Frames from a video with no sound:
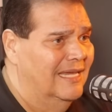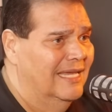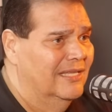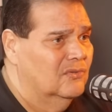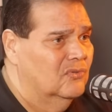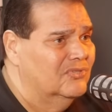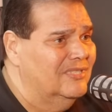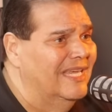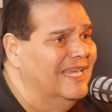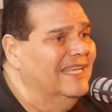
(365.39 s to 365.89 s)

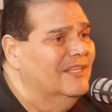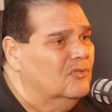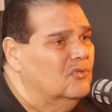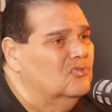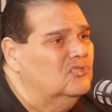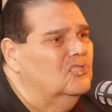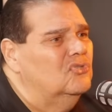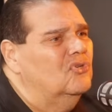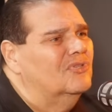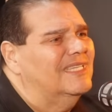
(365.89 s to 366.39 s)
Entonces,
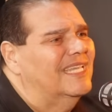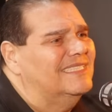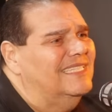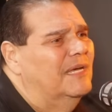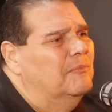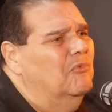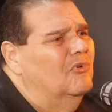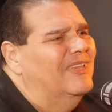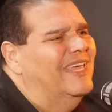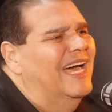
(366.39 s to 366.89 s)
nosotros
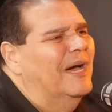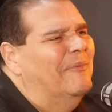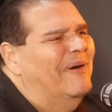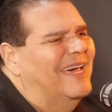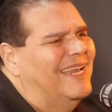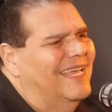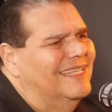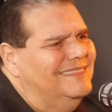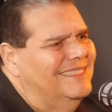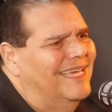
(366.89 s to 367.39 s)
tratamos de
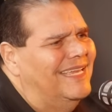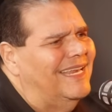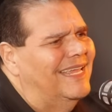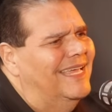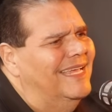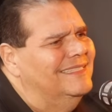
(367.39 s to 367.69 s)
abaratar